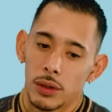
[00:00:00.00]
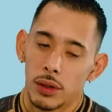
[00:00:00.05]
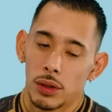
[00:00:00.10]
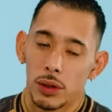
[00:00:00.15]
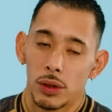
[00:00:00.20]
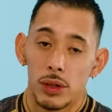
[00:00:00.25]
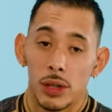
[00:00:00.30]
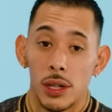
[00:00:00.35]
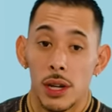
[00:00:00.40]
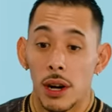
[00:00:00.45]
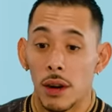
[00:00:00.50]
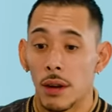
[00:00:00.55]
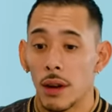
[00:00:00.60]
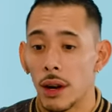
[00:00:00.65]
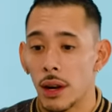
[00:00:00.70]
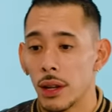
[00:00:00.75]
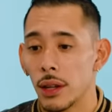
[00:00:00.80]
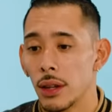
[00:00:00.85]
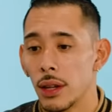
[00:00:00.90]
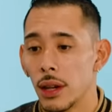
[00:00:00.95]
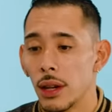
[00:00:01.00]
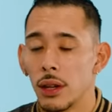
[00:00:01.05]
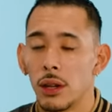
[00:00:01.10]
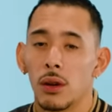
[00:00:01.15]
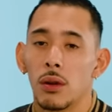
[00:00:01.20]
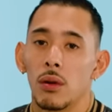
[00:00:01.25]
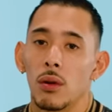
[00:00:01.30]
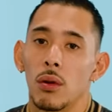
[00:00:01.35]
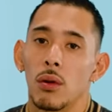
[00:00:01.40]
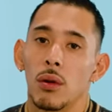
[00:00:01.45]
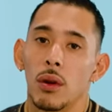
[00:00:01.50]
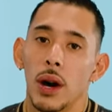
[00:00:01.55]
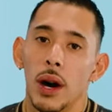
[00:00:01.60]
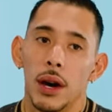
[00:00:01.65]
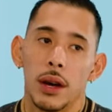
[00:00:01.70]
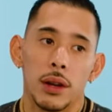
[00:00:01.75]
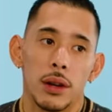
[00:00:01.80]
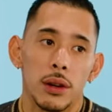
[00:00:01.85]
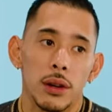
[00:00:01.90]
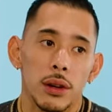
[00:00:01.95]
ちょっと時間はかかったけどこう
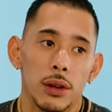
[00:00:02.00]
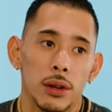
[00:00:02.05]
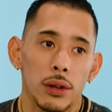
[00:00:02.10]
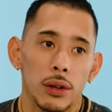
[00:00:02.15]
帰る